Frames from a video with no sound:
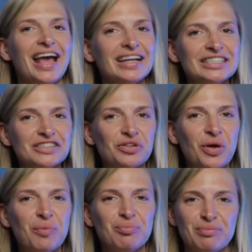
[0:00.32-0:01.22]
Herzlich
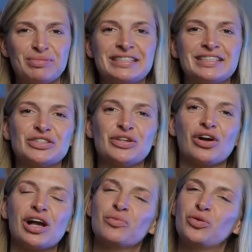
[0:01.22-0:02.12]
willkommen beim Business
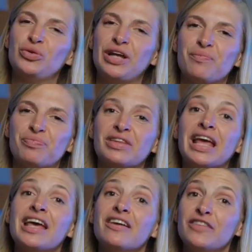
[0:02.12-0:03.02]
Talk am Kudamm.
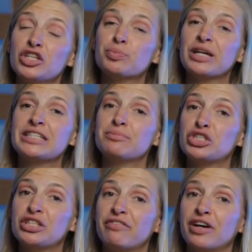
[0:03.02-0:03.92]
Wir sprechen
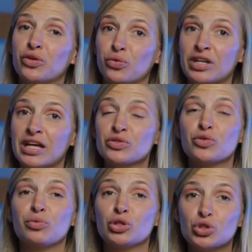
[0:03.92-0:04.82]
mit Stefan Jonas
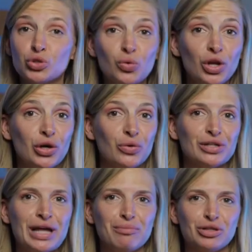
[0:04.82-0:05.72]
über Schule
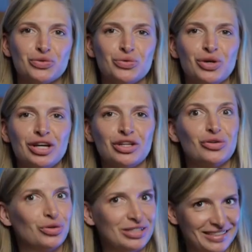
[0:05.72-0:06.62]
und Abitur
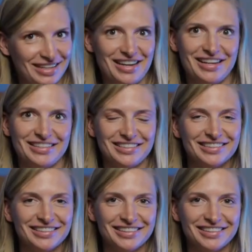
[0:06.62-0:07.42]
in Neuseeland.